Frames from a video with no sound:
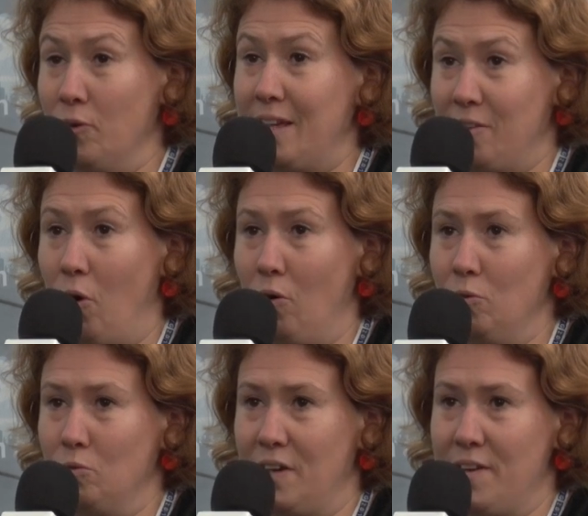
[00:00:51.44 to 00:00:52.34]
quatre ans
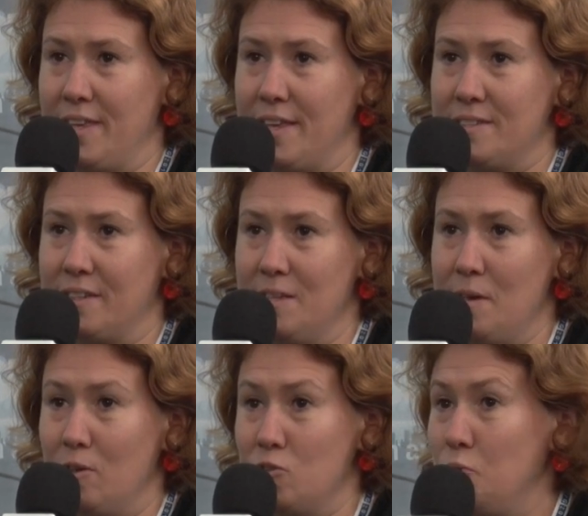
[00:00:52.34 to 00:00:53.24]
qu'on travaille avec
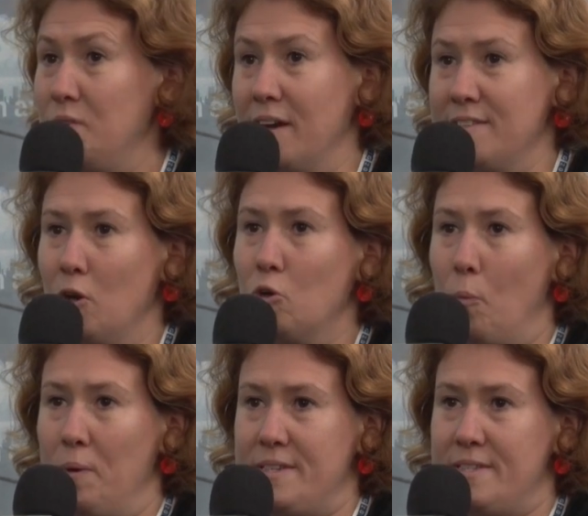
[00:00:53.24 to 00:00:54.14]
Esri suite à un dialogue
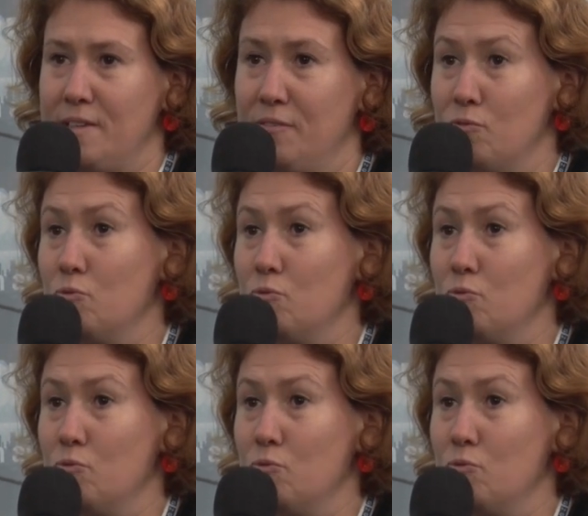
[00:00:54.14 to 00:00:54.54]
compétitif